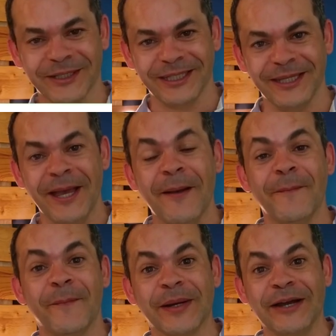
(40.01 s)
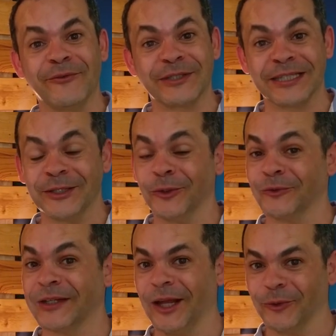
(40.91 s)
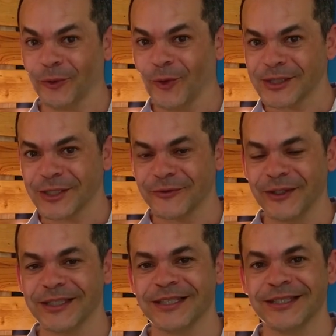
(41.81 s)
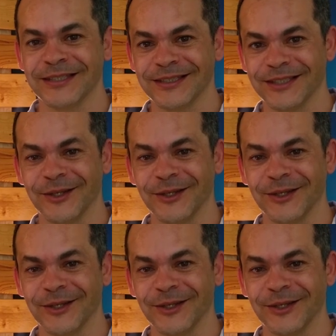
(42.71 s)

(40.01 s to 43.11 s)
aqui para você ser notificado todas as vezes